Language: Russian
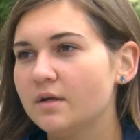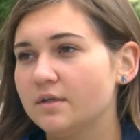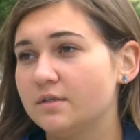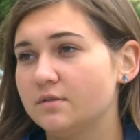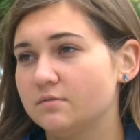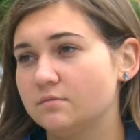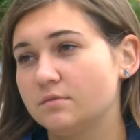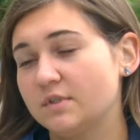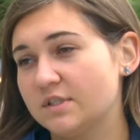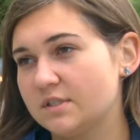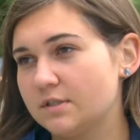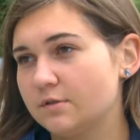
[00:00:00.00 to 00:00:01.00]
и
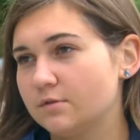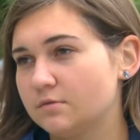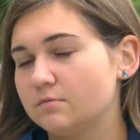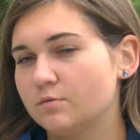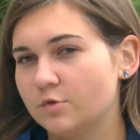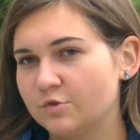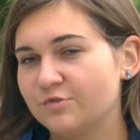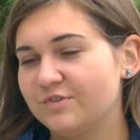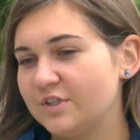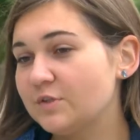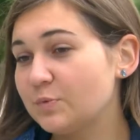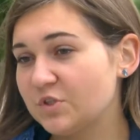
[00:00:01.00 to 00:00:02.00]
если он
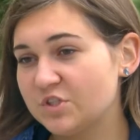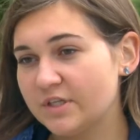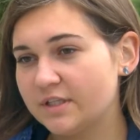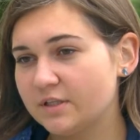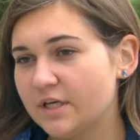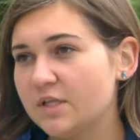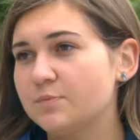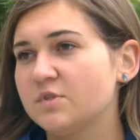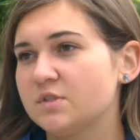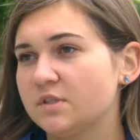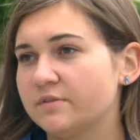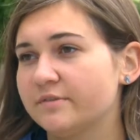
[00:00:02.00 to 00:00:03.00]
увидит и прочитает
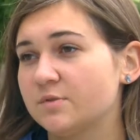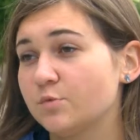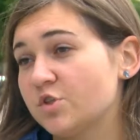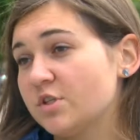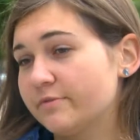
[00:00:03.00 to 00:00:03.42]
надпись, это, возможно,